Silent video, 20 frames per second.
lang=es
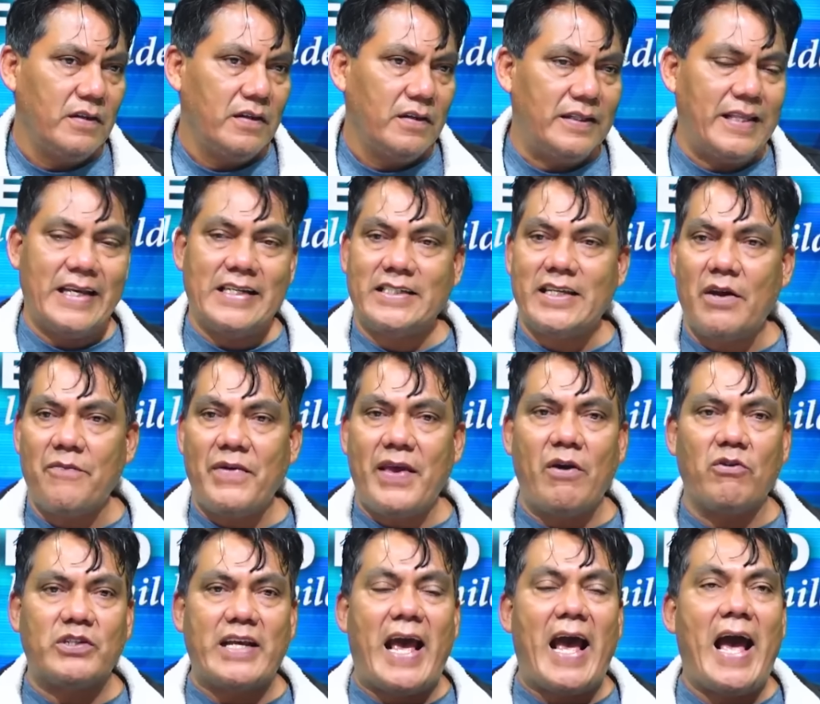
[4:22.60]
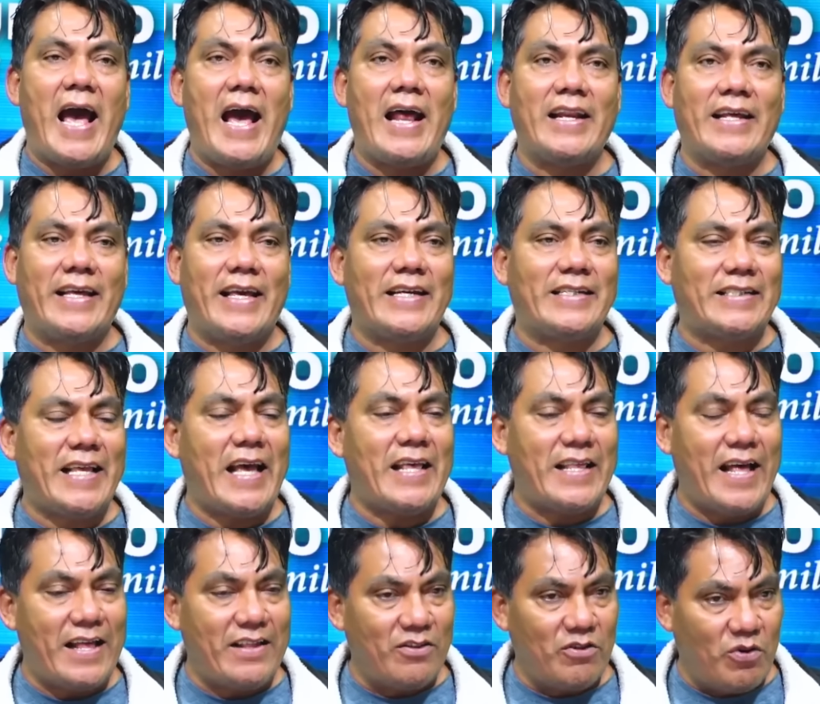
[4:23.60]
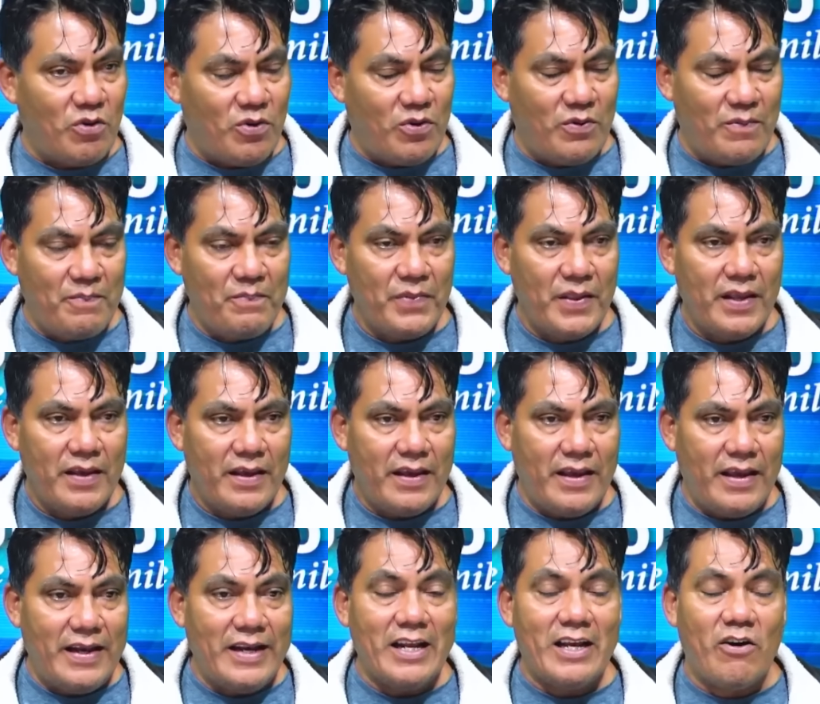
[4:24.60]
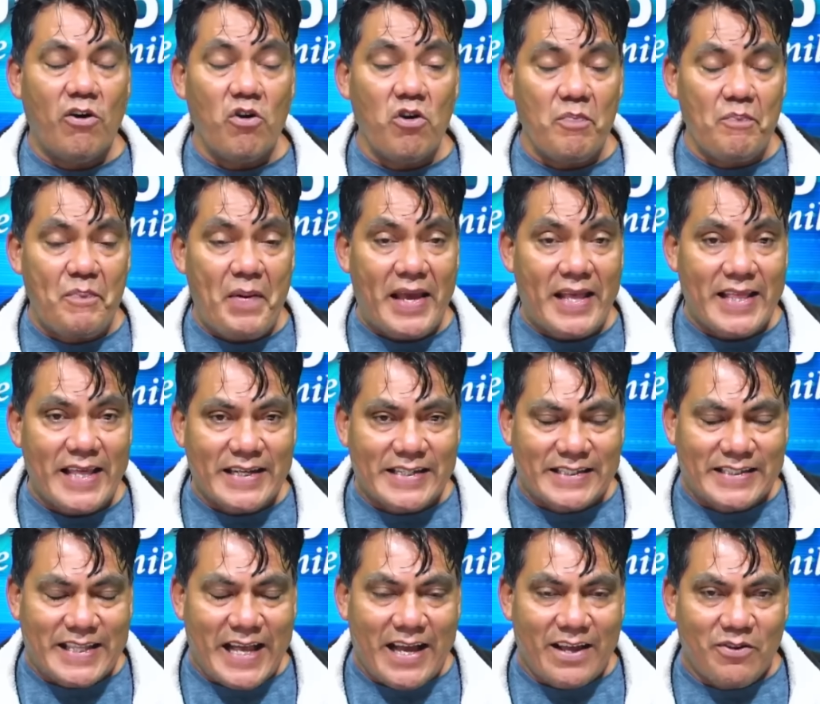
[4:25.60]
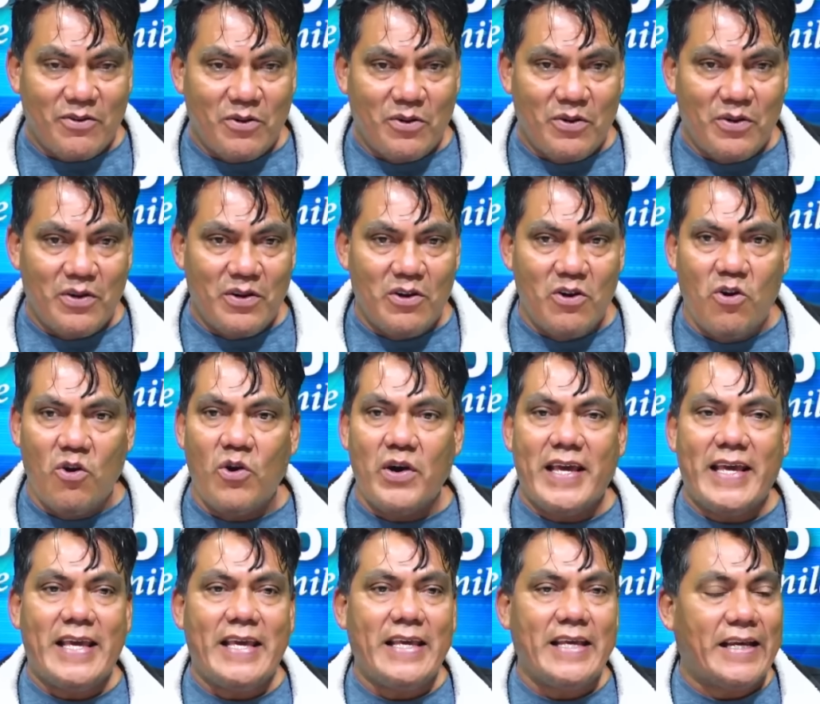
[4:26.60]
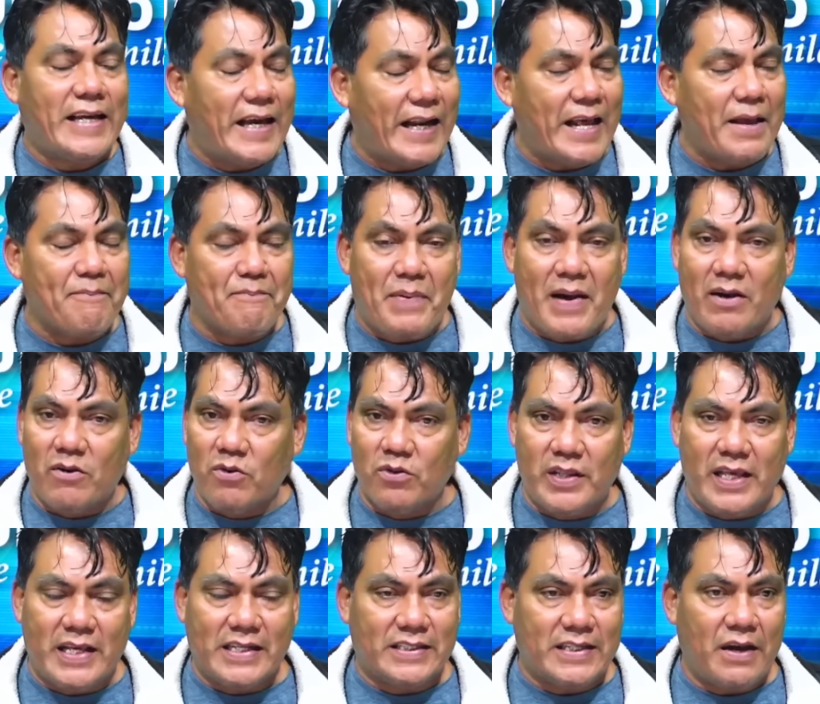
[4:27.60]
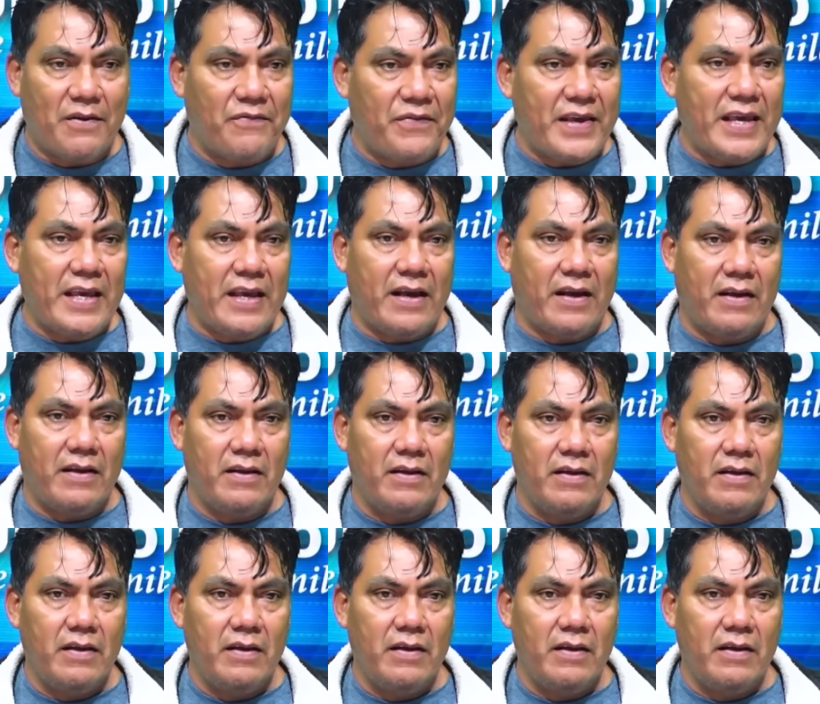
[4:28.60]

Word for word: Desafía. O sea, al que está dando el, golpe de Estado, lo increpa, lo desafía